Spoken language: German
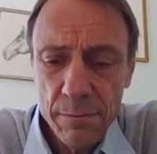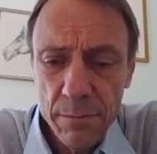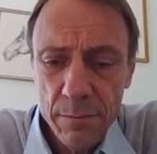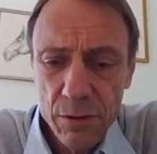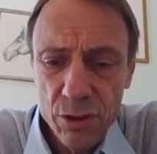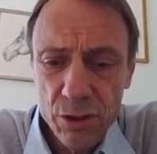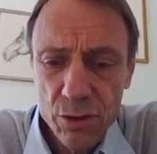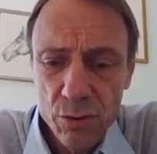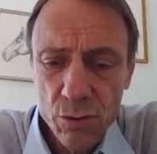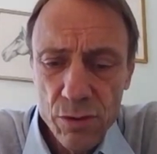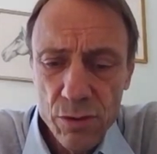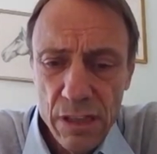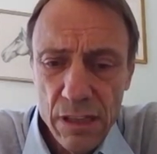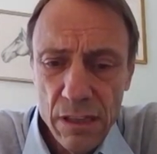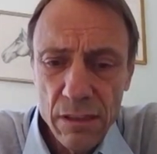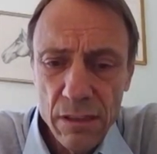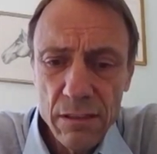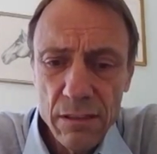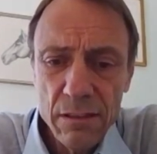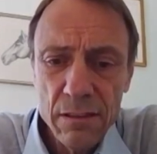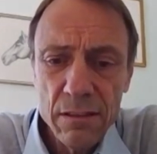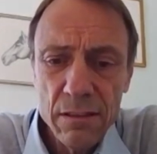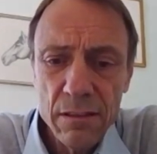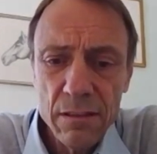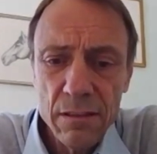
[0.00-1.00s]

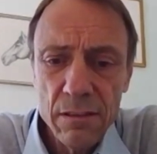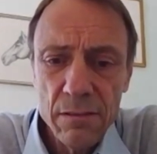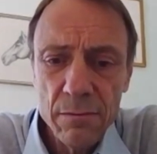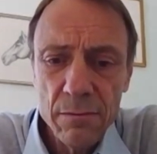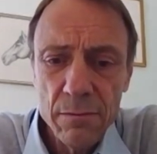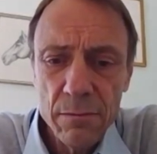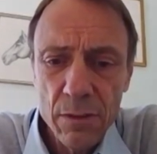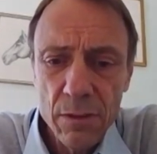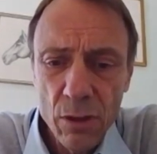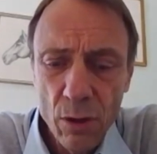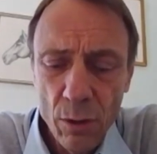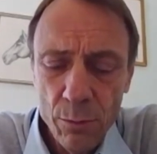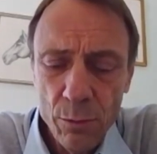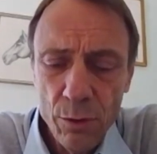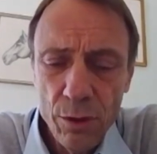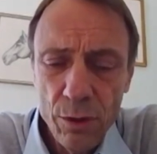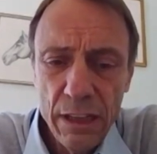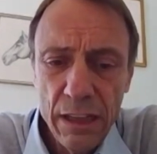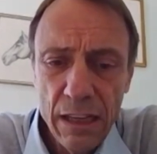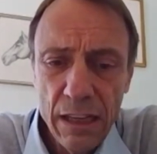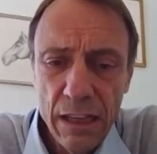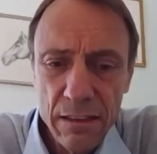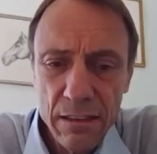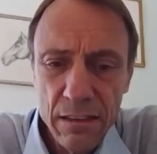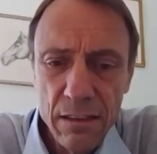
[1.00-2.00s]
Studierenden
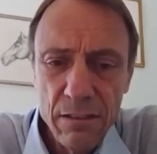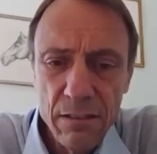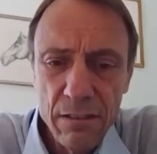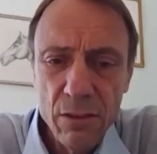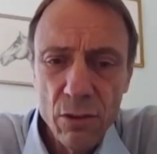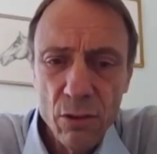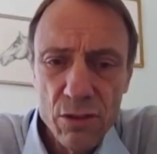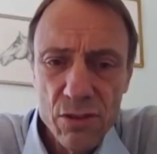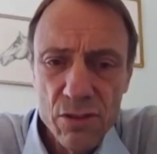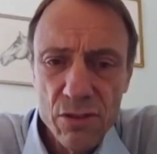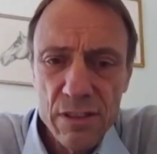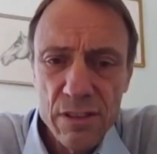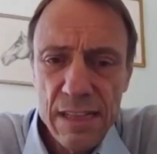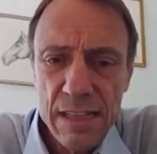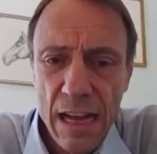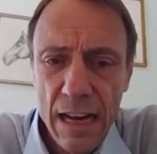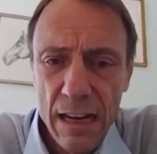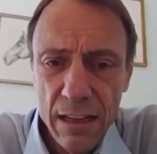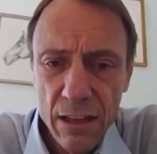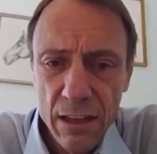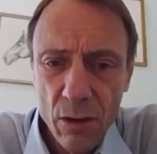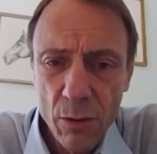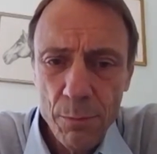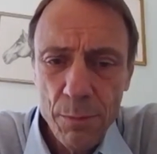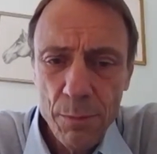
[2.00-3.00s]
kommunikative und soziale
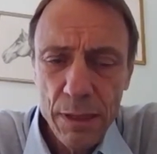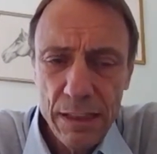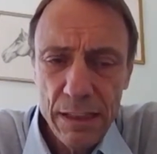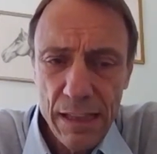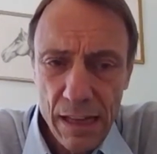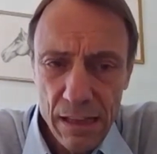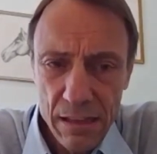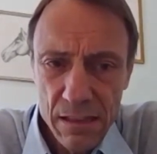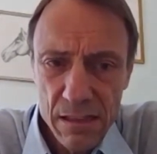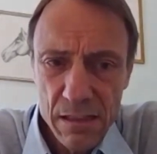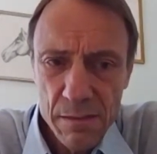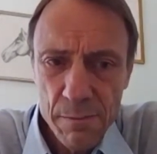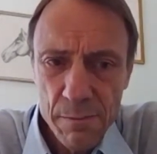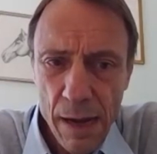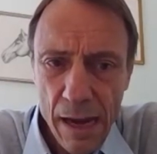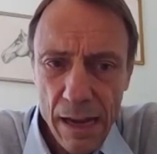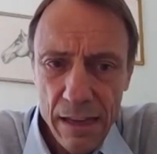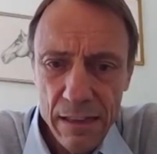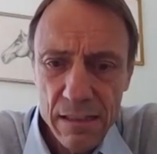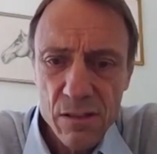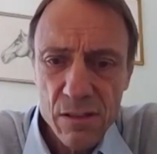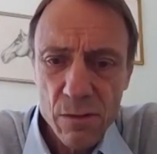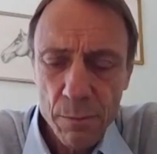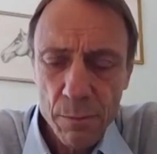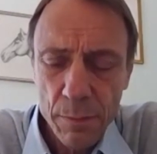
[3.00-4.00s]
Kompetenz
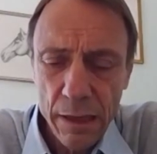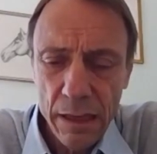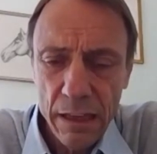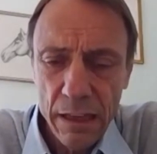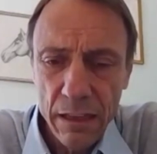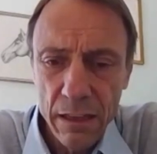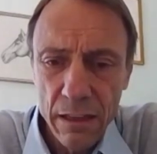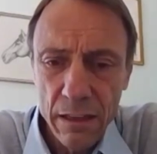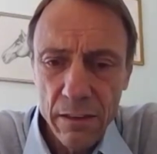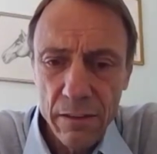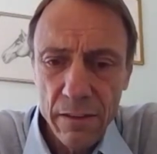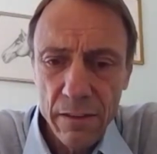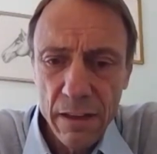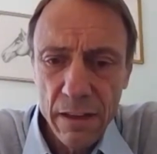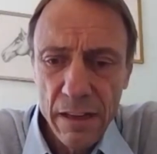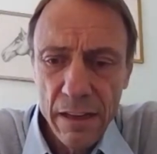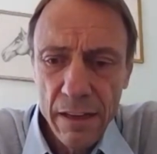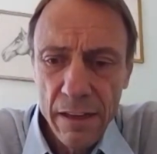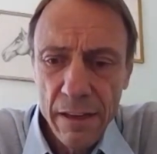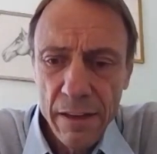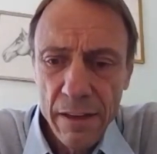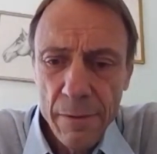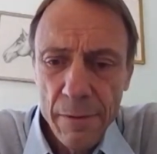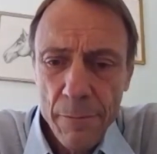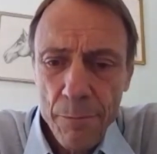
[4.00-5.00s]
beizubringen.
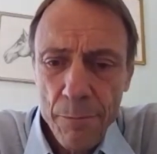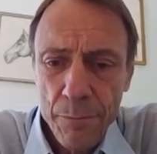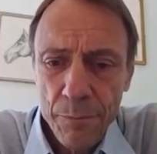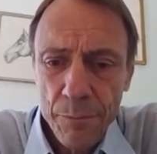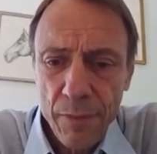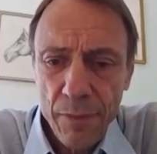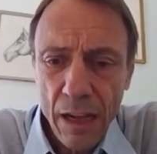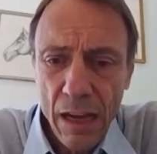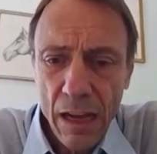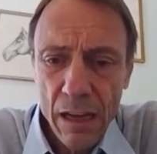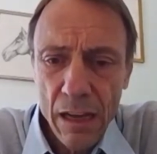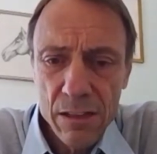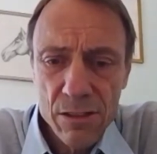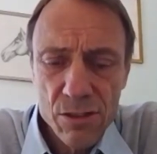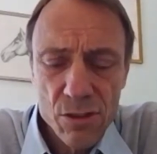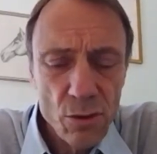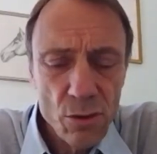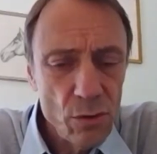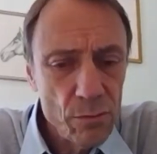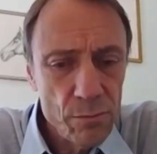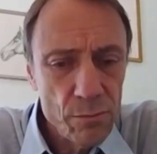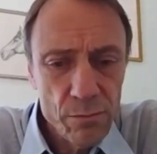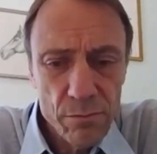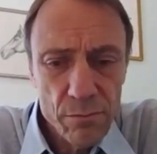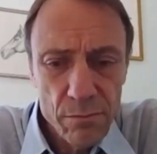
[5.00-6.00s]
Mhm.
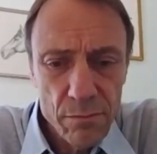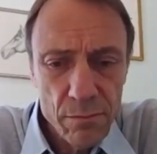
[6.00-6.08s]
Also